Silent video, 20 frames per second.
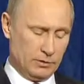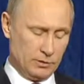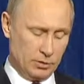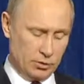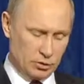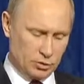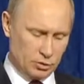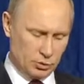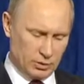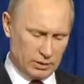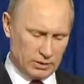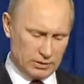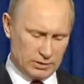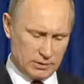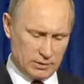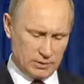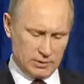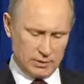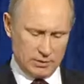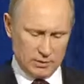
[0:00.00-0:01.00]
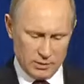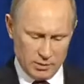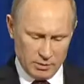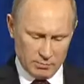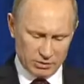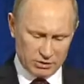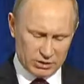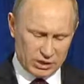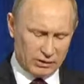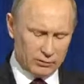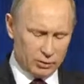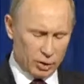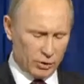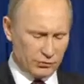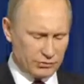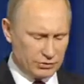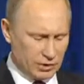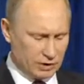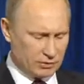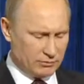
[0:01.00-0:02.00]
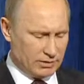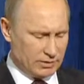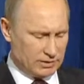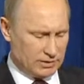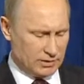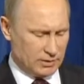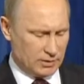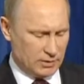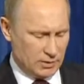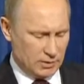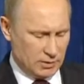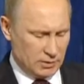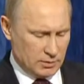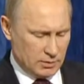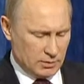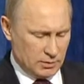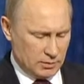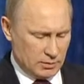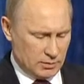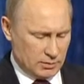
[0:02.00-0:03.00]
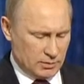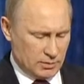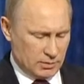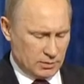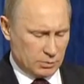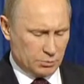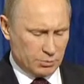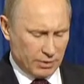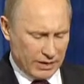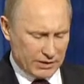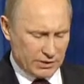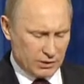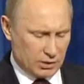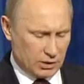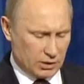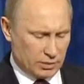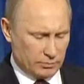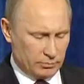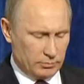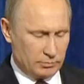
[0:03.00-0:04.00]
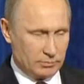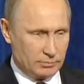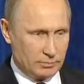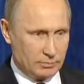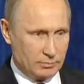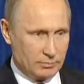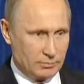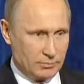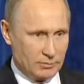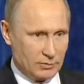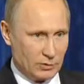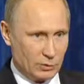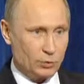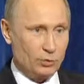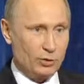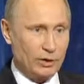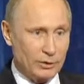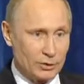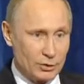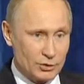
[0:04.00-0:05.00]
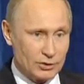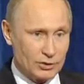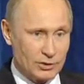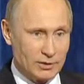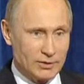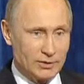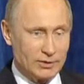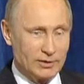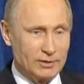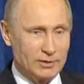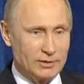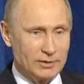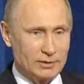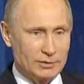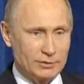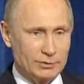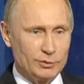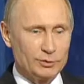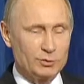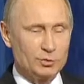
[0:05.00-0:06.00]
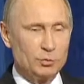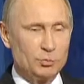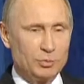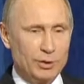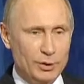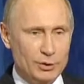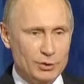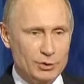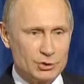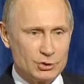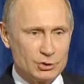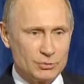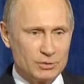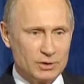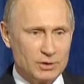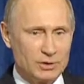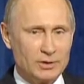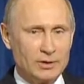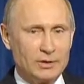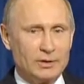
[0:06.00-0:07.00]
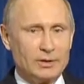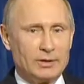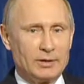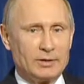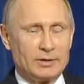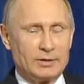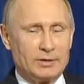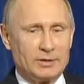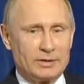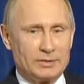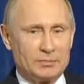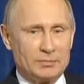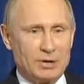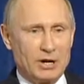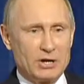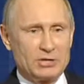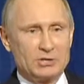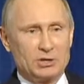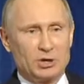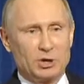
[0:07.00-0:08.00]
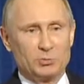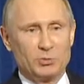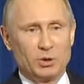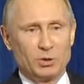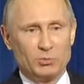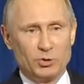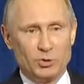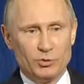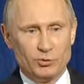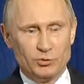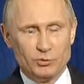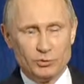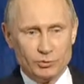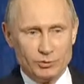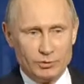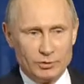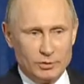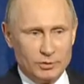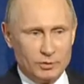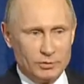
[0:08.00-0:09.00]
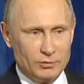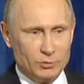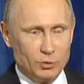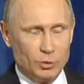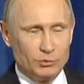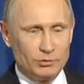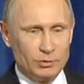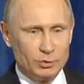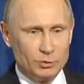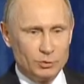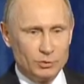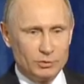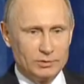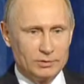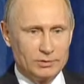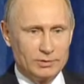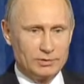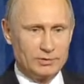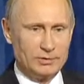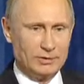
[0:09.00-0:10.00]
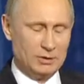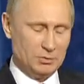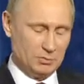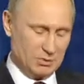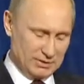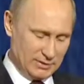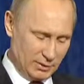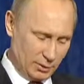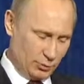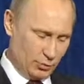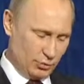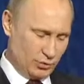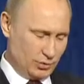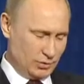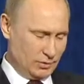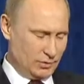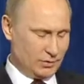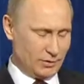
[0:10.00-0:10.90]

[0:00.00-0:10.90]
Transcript: Еще раз поздравляю всех вас с праздником. Ну и, конечно, с наступающими праздниками. я имею в виду и Новый год, и последующее